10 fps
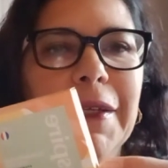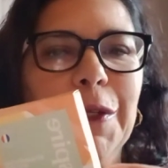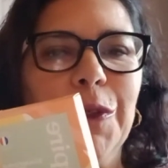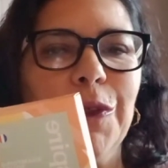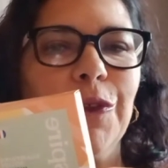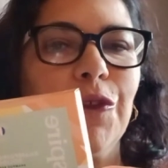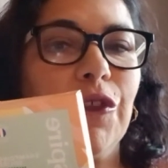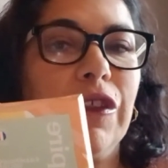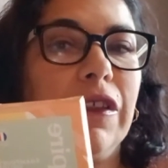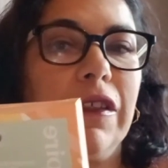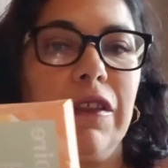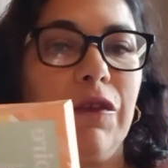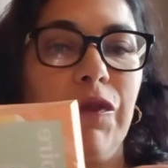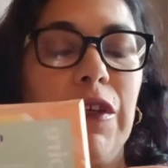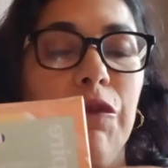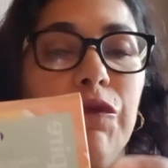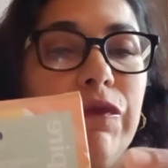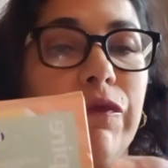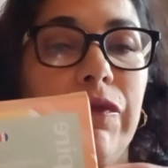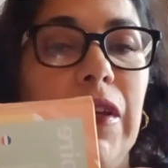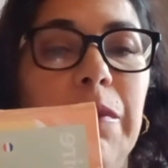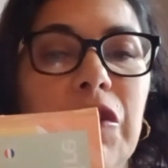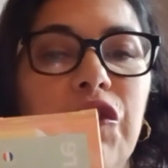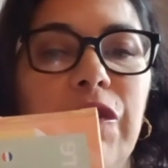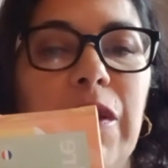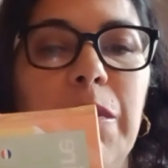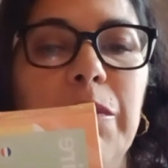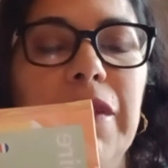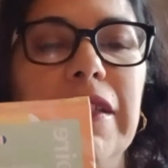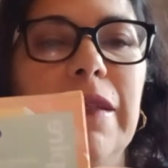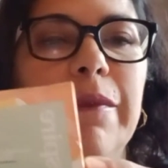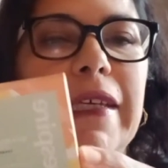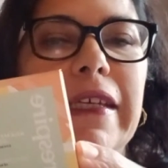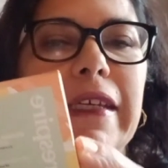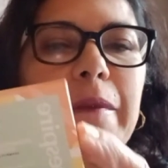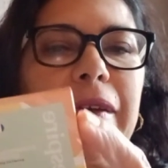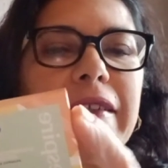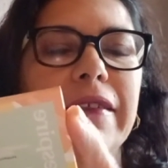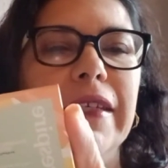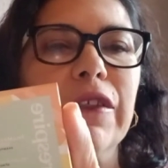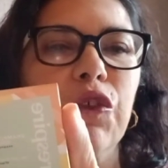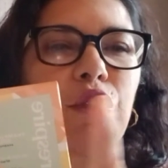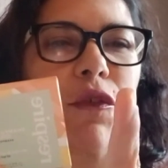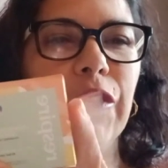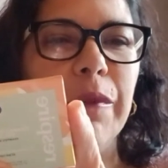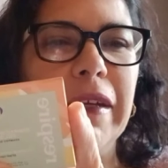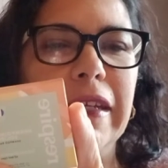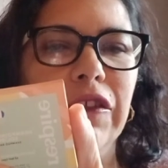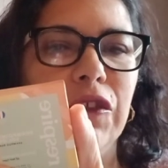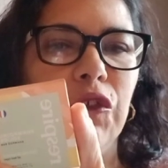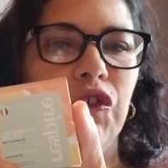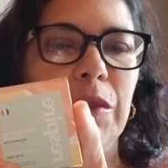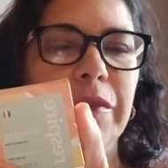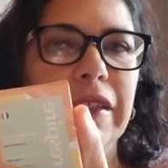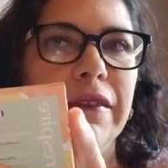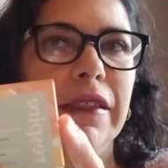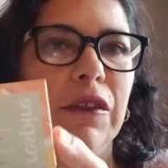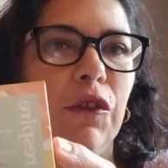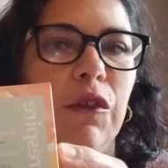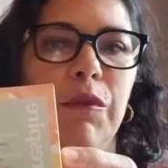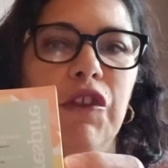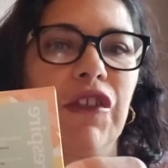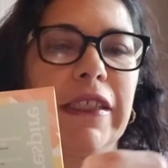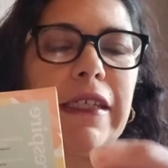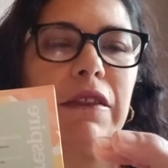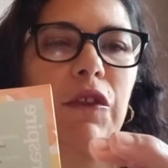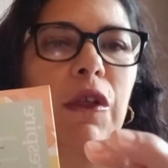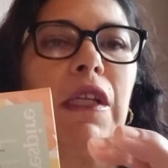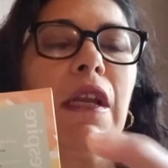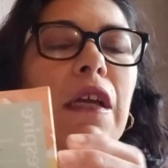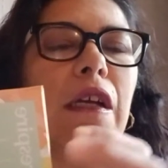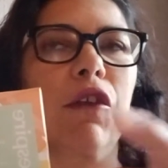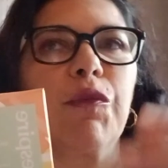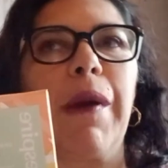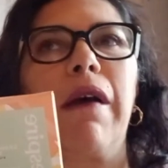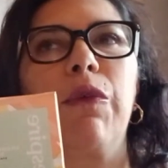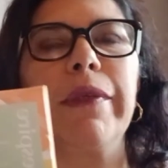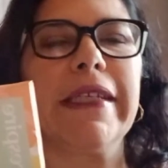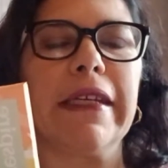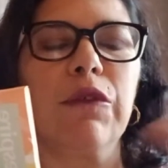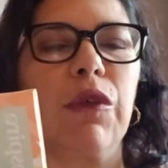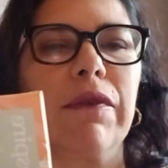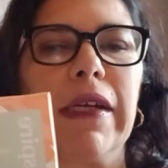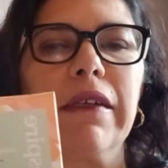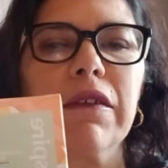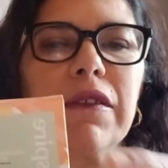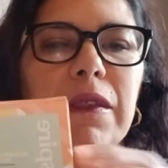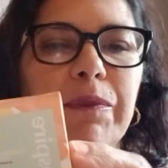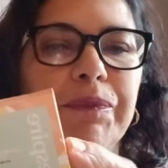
Euh, j'ai, enfin, vraiment, j'ai vraiment bien aimé. Et après, c'est vrai que ce format-là, ce que j'aime bien, c'est que moi, je les garde quand je pars en week-end ou en vacances.